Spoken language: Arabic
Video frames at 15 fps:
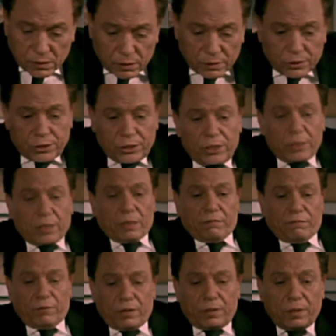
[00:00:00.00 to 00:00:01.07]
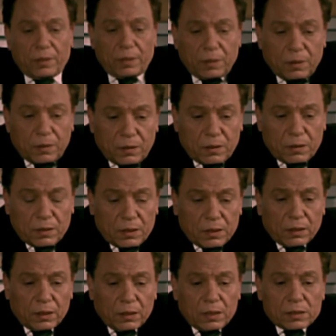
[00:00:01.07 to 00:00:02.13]
60000 جنيه
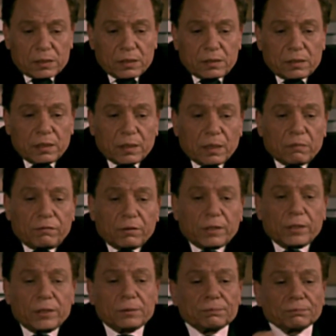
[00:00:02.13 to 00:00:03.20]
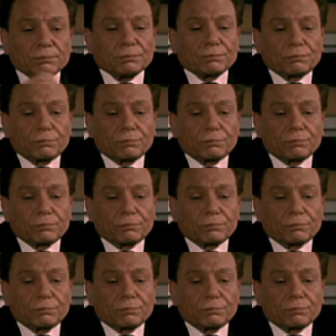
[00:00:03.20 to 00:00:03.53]
60000 جنيه